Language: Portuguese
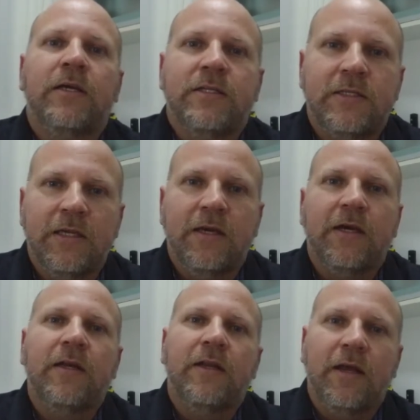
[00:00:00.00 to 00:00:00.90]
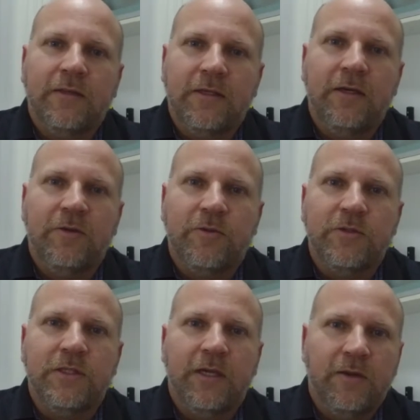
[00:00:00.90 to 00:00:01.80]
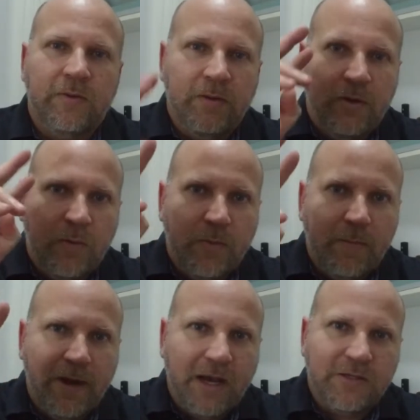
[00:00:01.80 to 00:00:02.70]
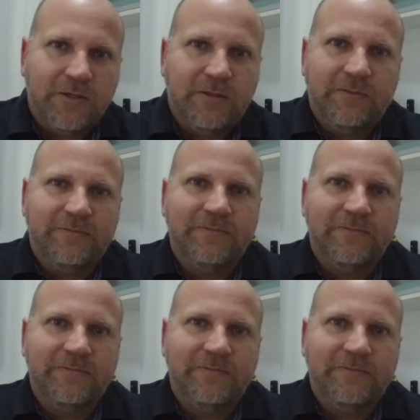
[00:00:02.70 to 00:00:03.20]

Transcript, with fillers: siga na trilha do cozinheiro. Um abraço.